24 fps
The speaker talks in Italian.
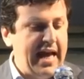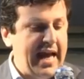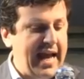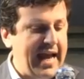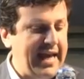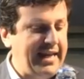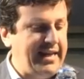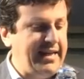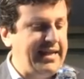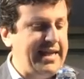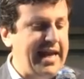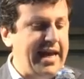
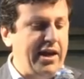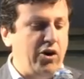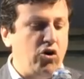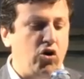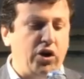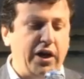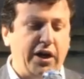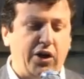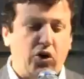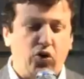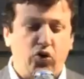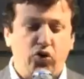e ritengo
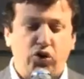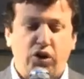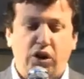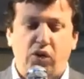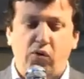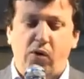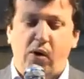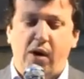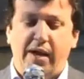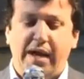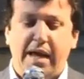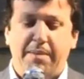che
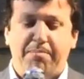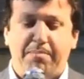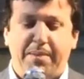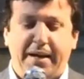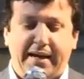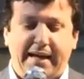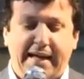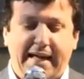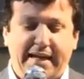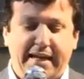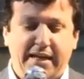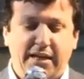continuare a
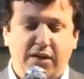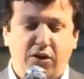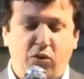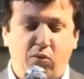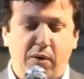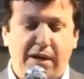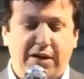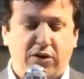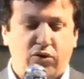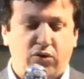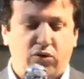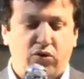parlare di
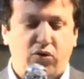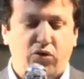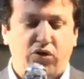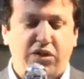questo